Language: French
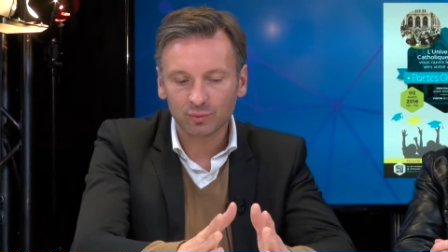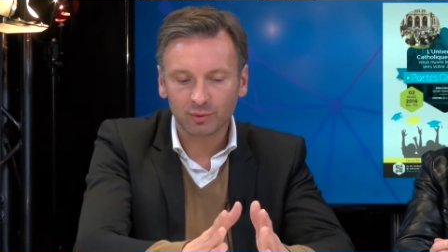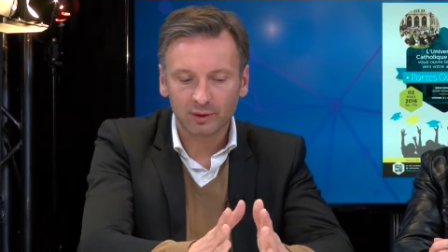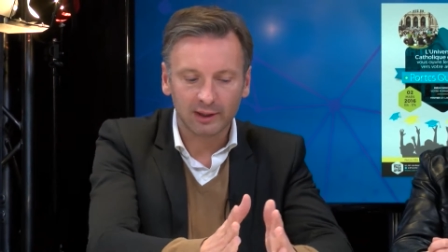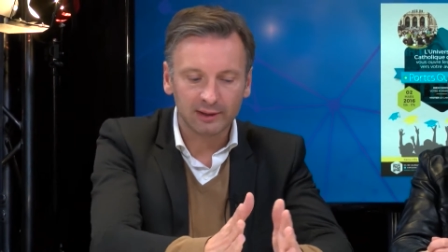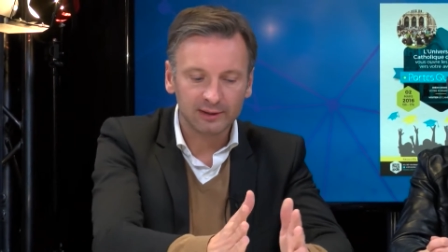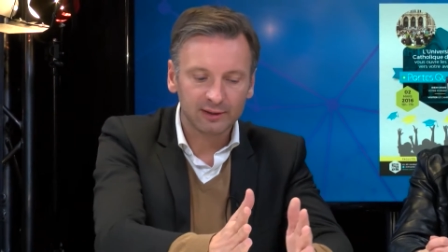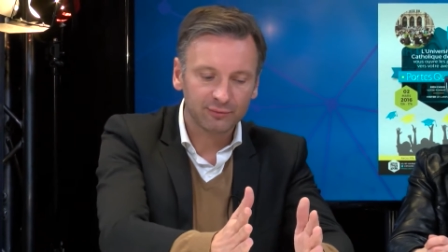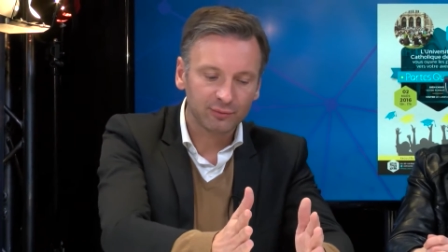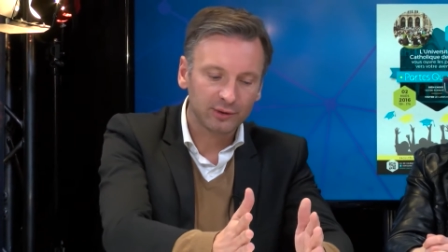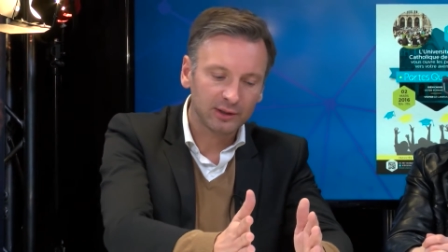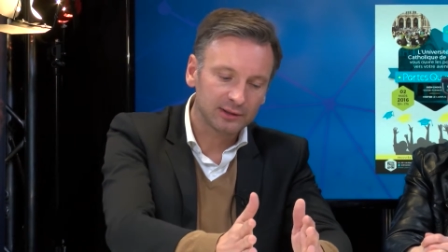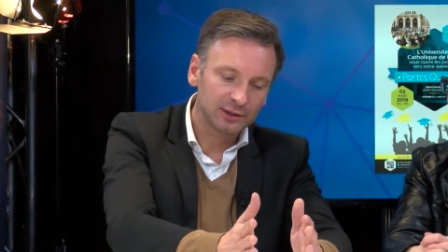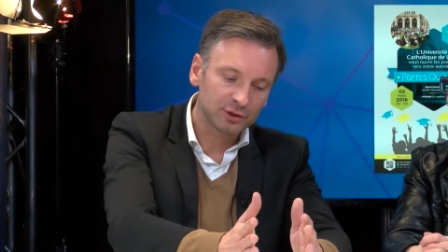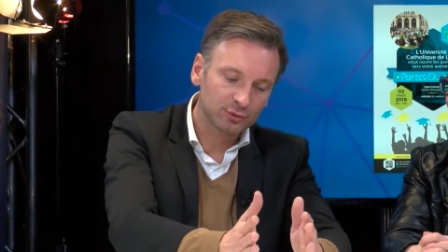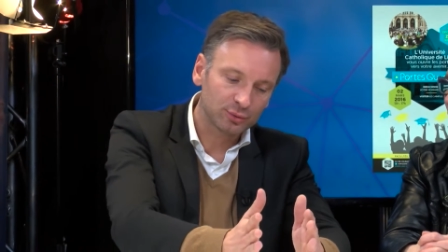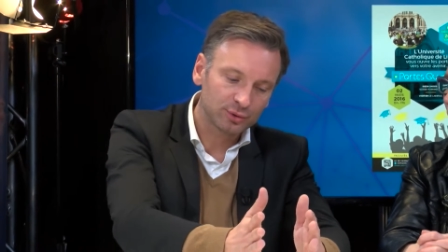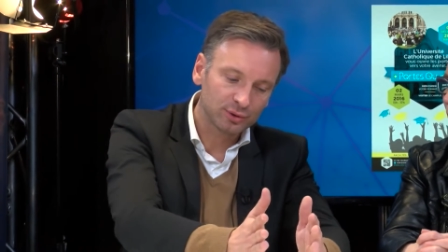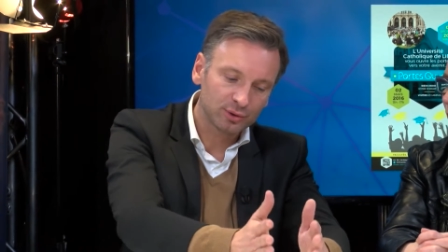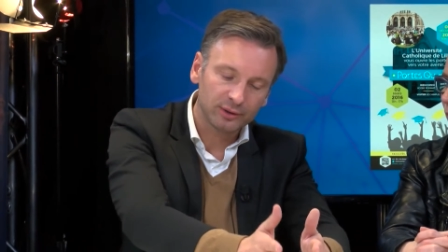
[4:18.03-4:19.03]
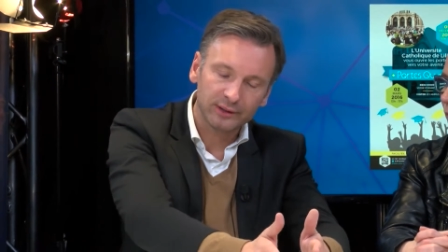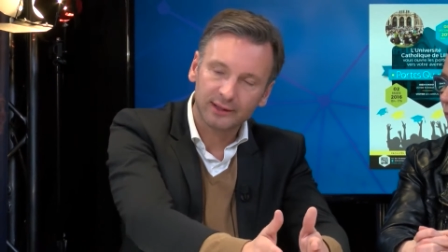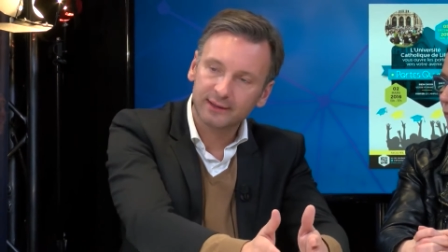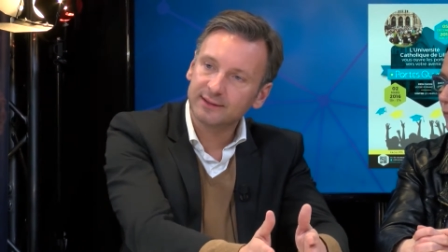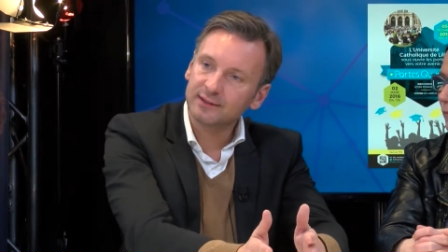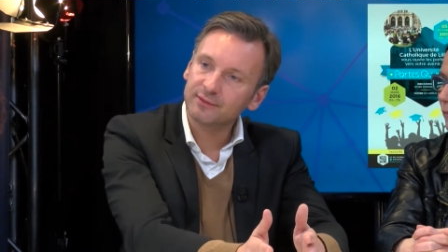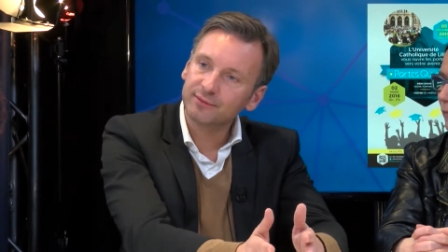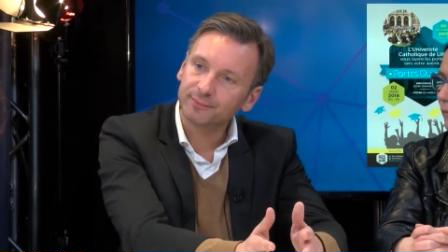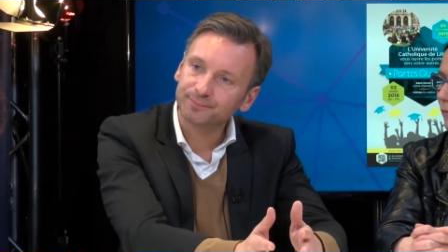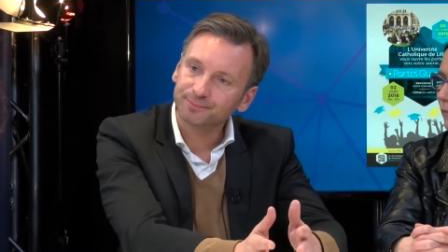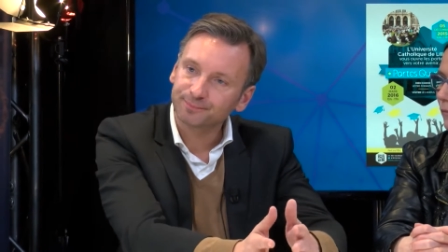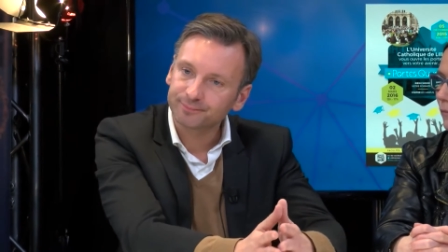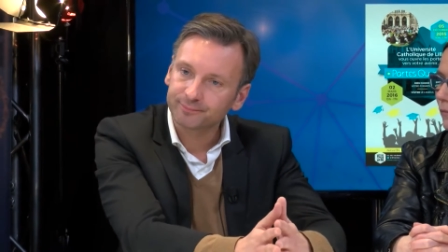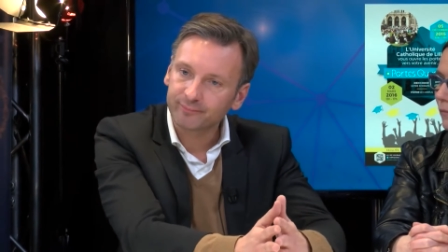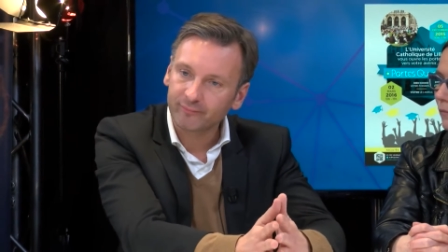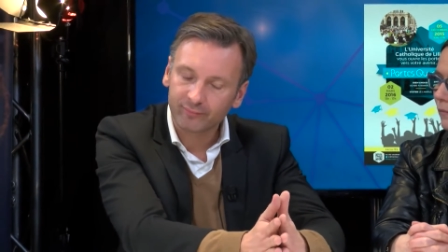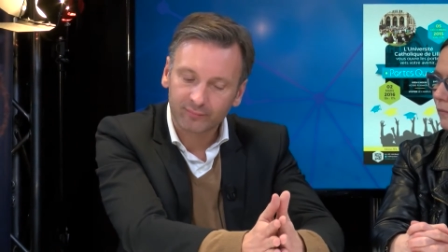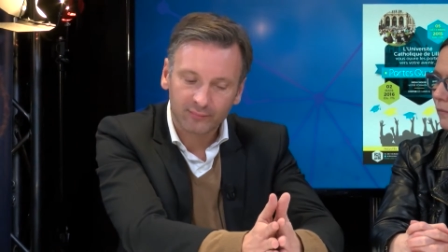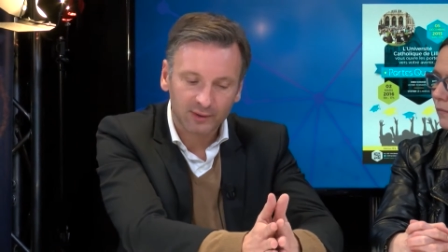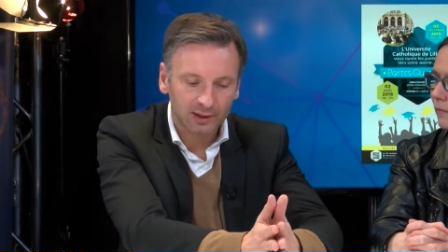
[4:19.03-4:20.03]
Donc, à la fois, il y a des choses collectives
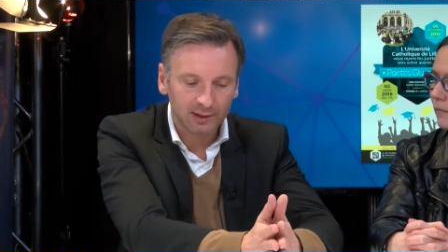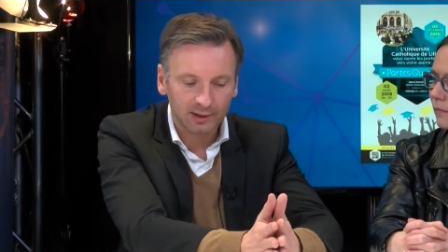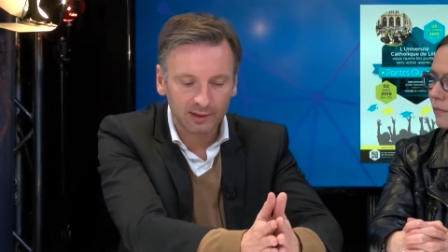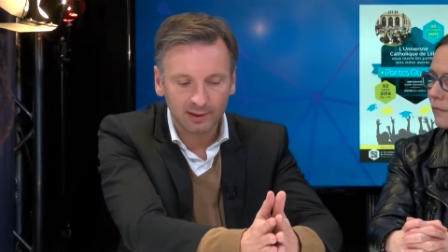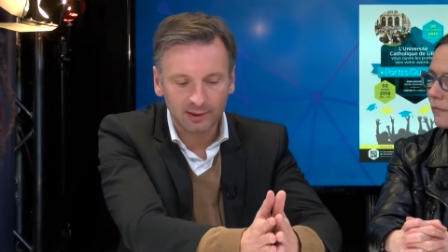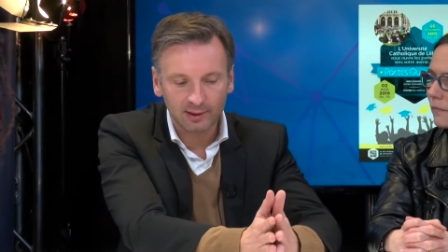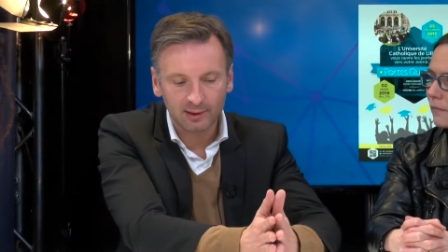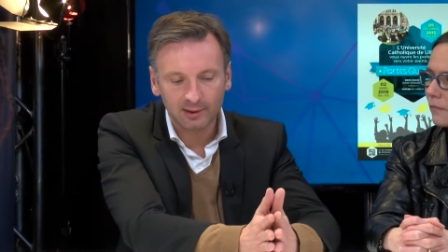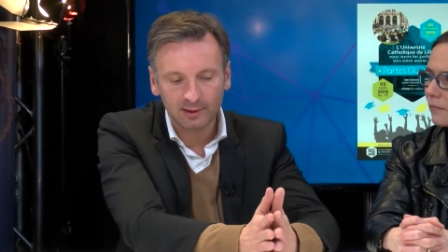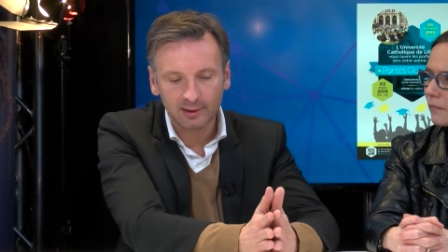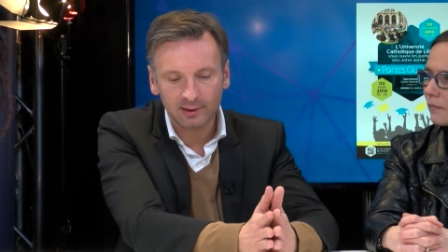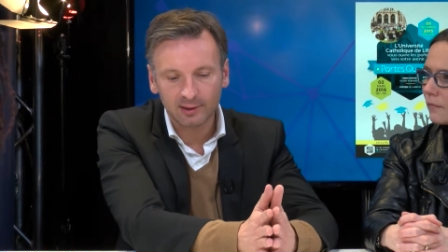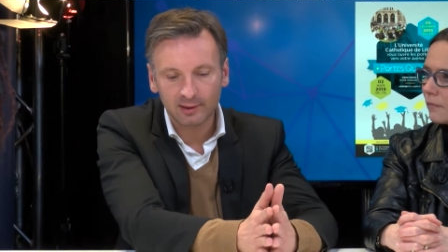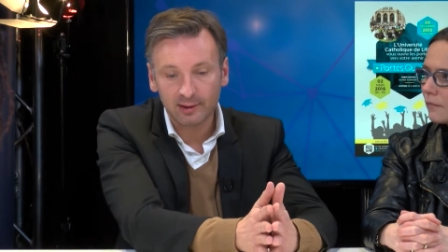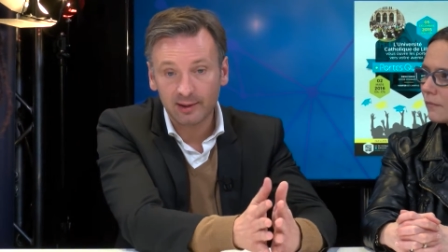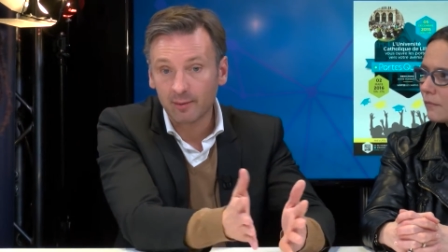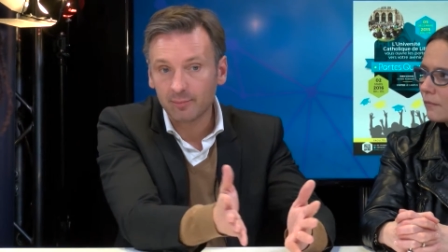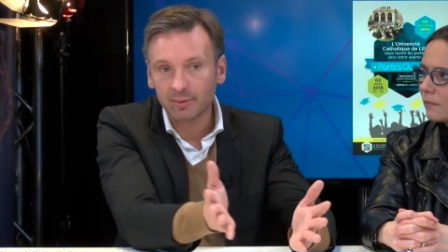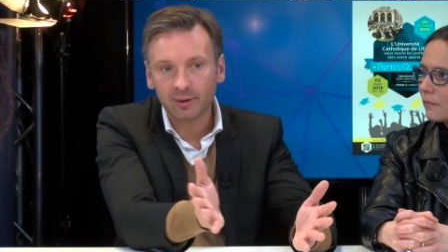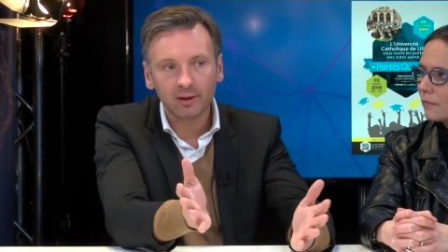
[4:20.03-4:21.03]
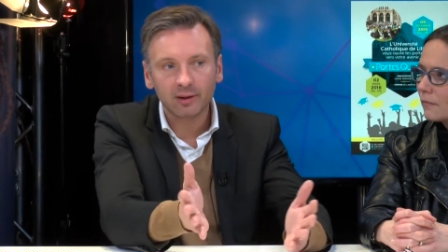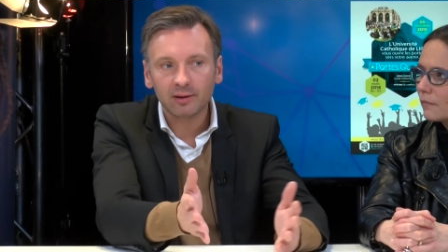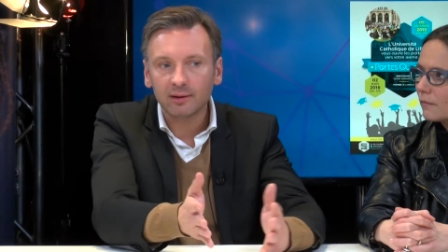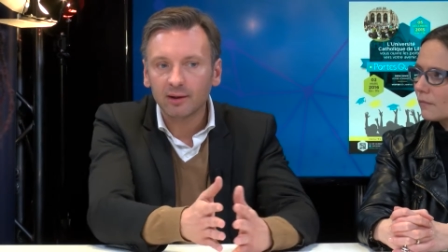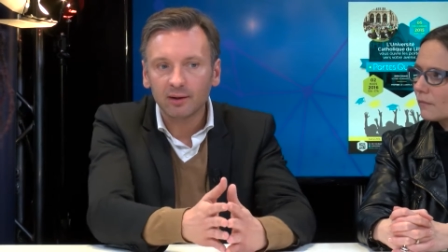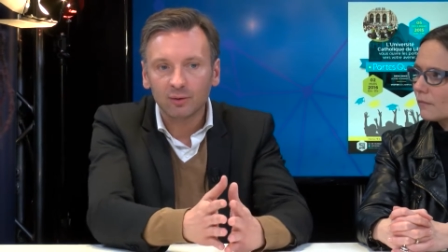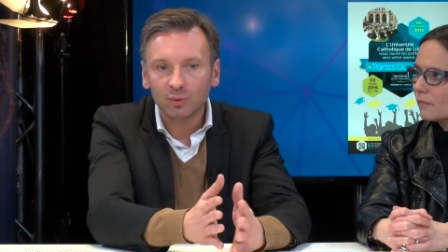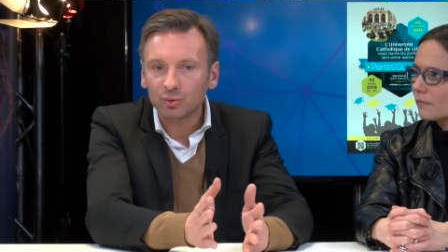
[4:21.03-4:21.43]
et, après, il y a